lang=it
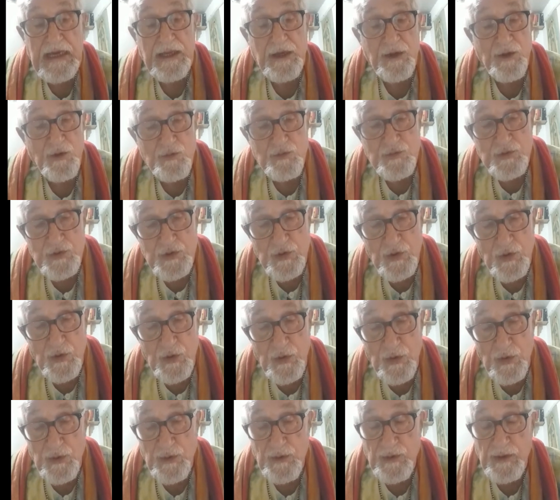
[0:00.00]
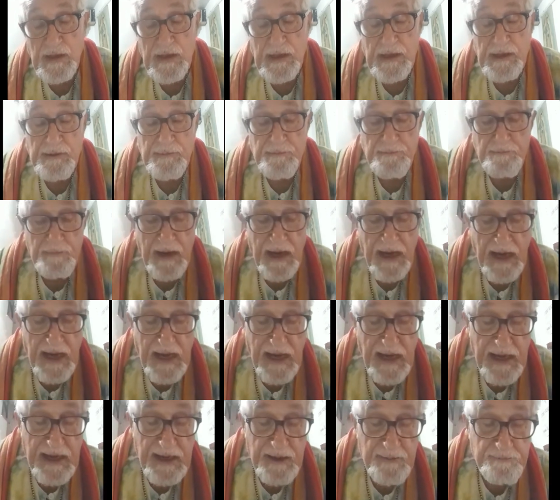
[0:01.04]
Non solo,
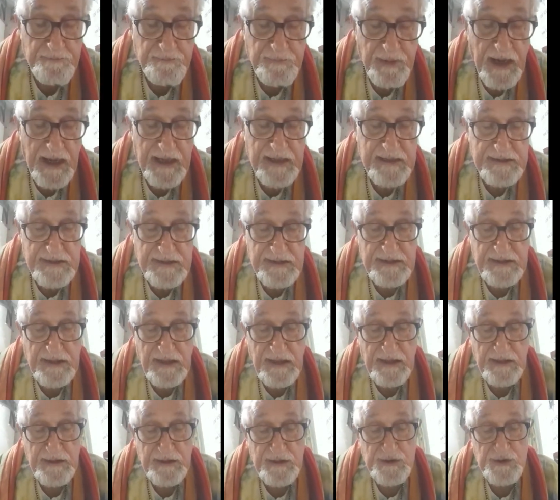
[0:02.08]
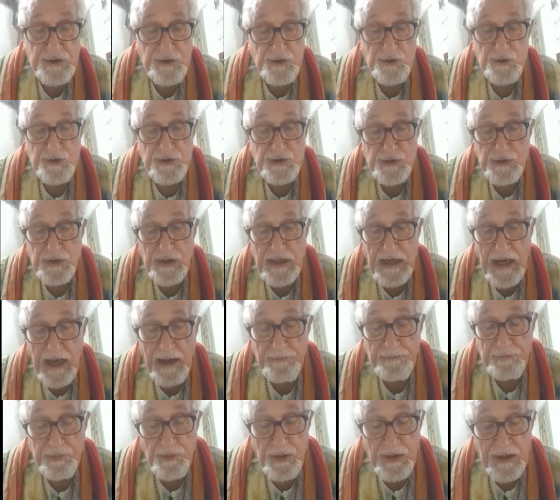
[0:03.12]
ma parte del discorso di
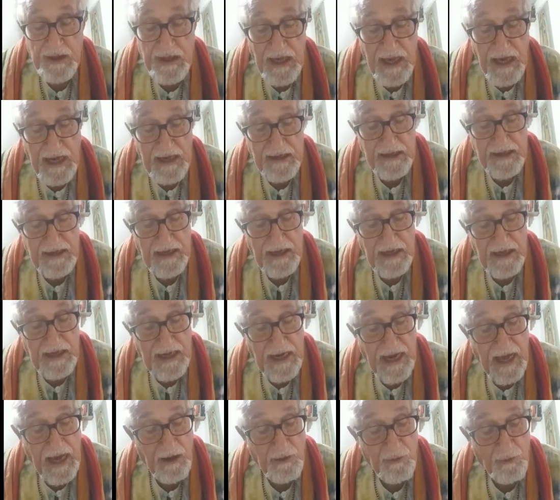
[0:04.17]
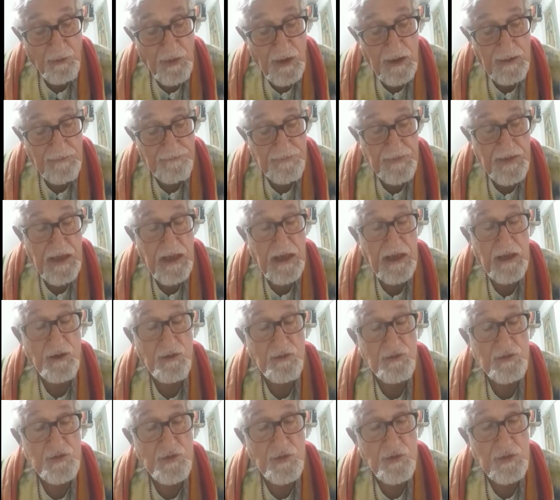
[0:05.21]
Napoli che anche l'acqua
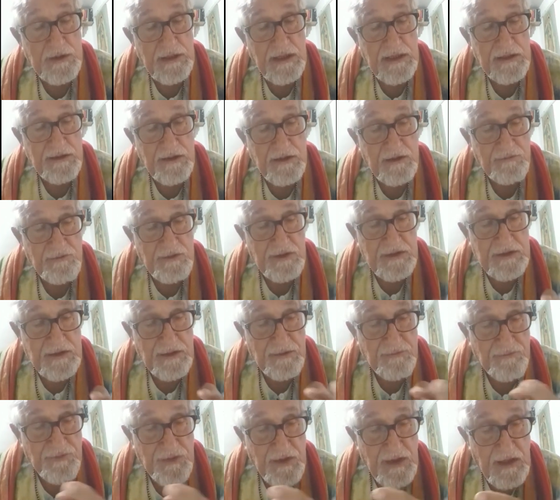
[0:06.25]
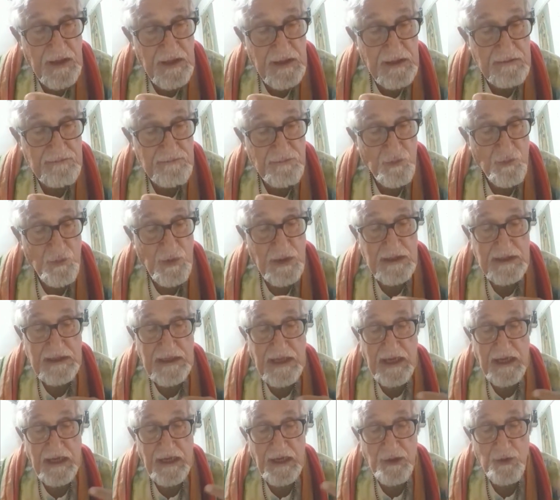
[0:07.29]
non soltanto deve servire
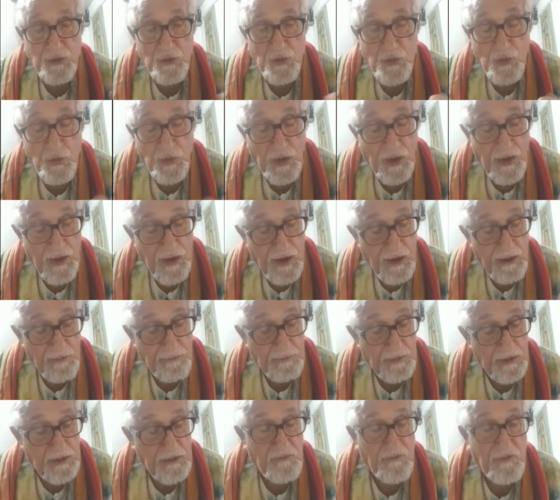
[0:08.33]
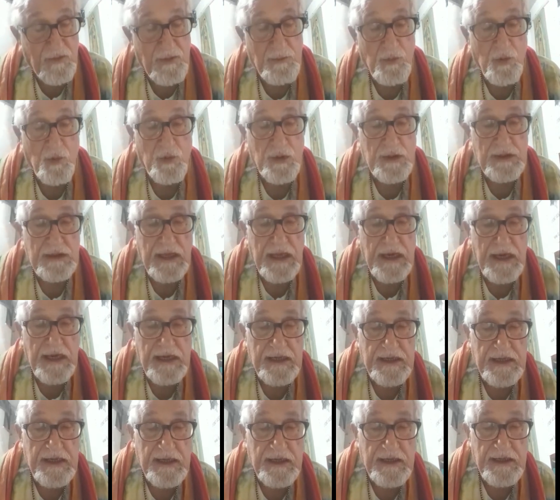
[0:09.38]
guardare a noi, ma dovremmo guardare
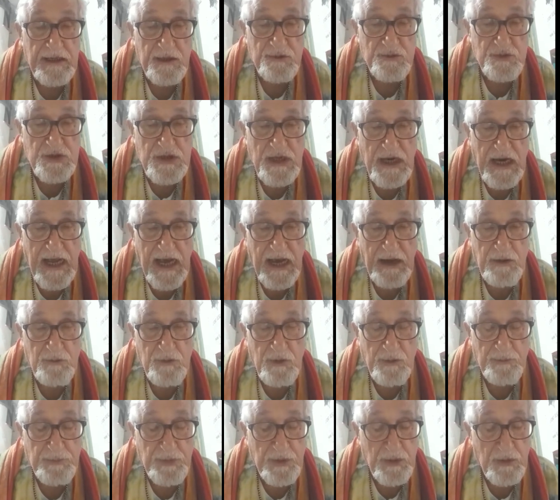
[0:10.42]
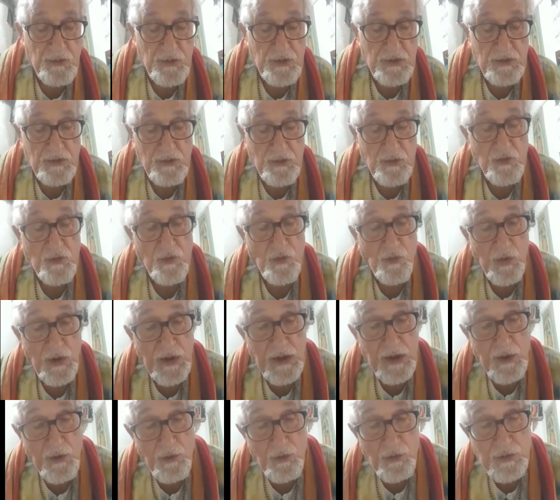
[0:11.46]
anche chi non c'è l'acqua, per cui con
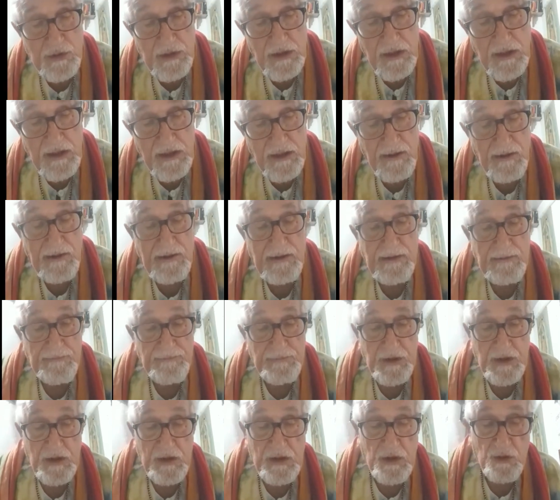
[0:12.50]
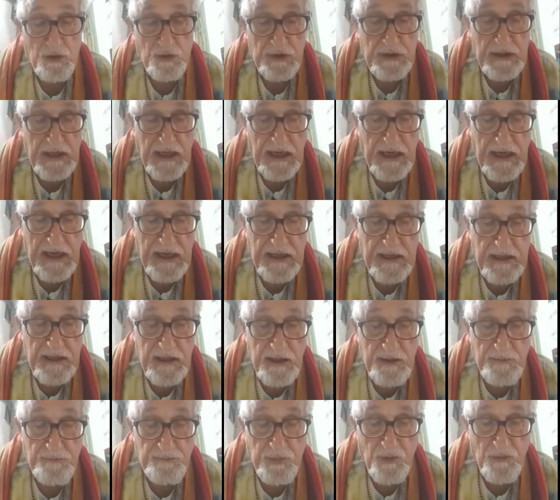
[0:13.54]
quegli utili ricordare anche
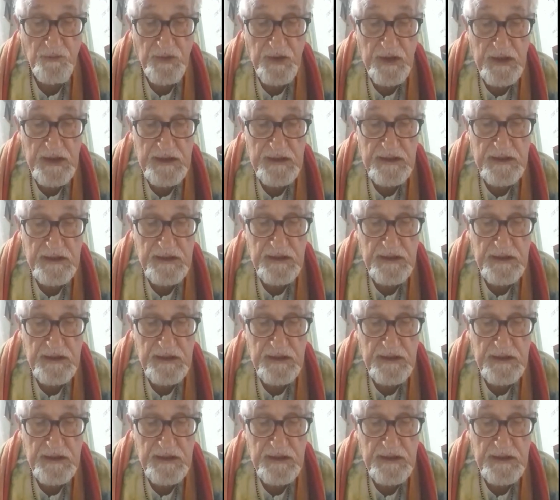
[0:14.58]
gli impoveriti